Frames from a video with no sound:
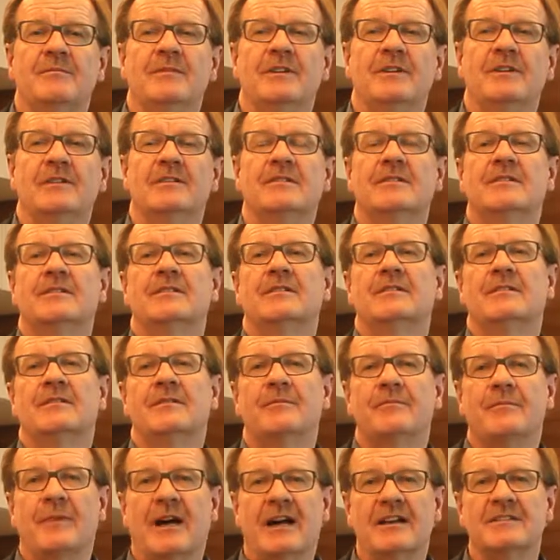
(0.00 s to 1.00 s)
wir
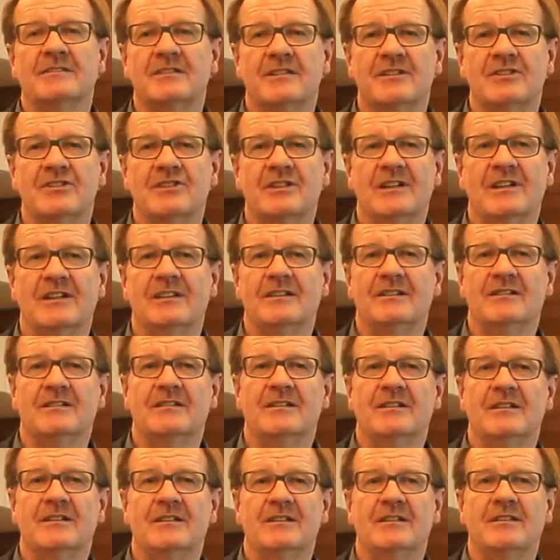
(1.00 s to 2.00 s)
maßgeschneidert
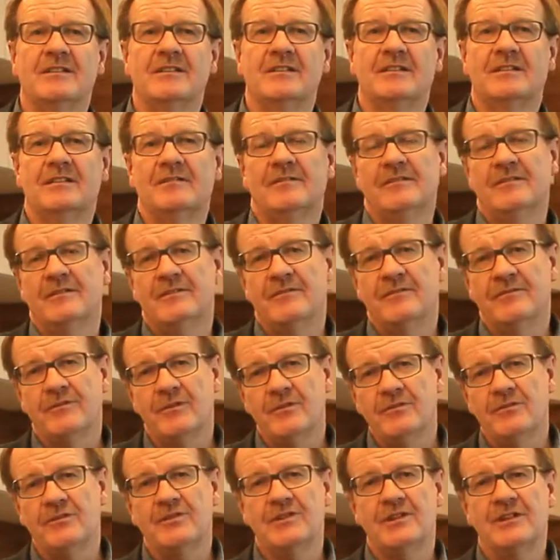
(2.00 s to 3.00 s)
die
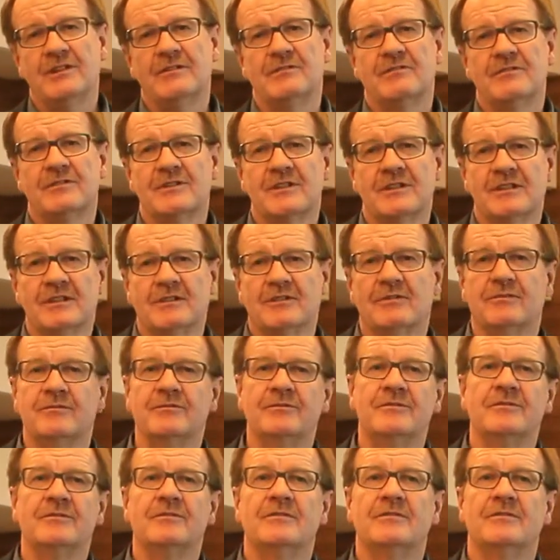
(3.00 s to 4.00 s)
Wünsche unserer
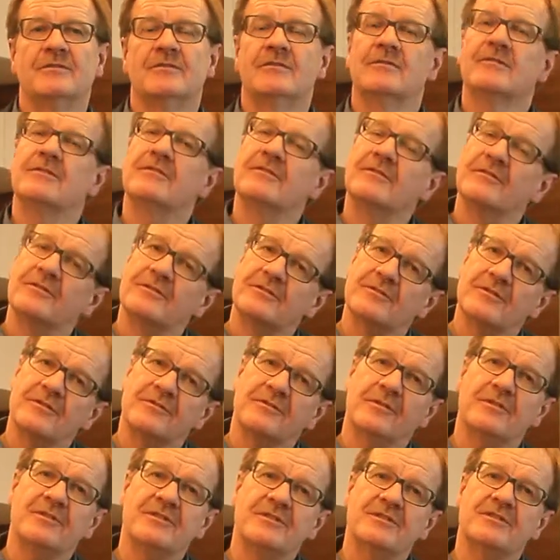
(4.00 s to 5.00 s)
Kunden zur
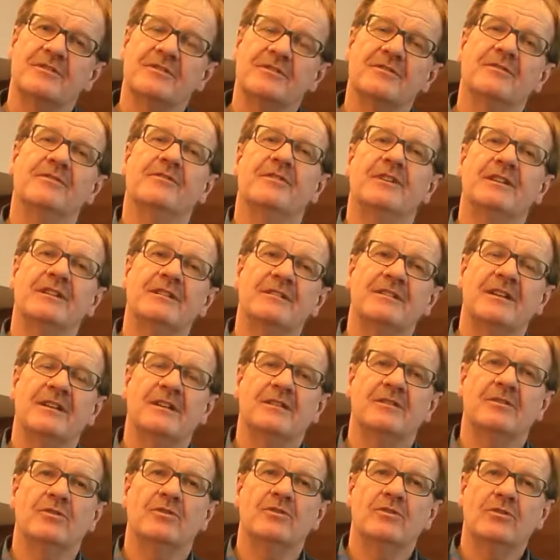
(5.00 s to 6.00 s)
vollsten
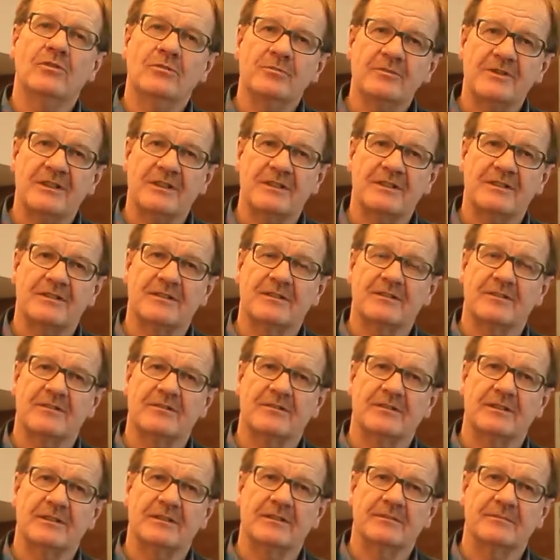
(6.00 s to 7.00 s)
Zufriedenheit umsetzen
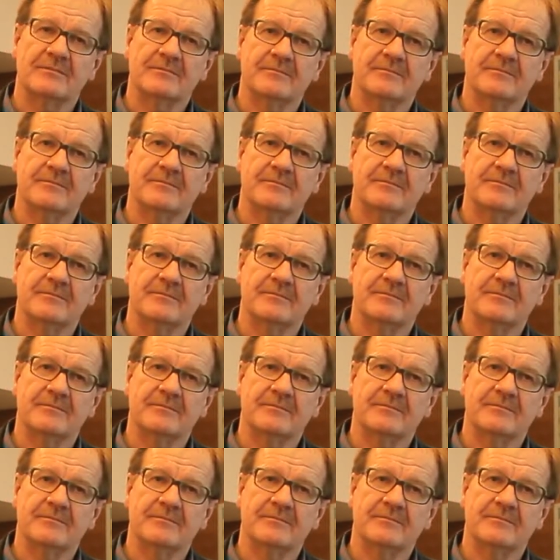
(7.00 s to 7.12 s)
können.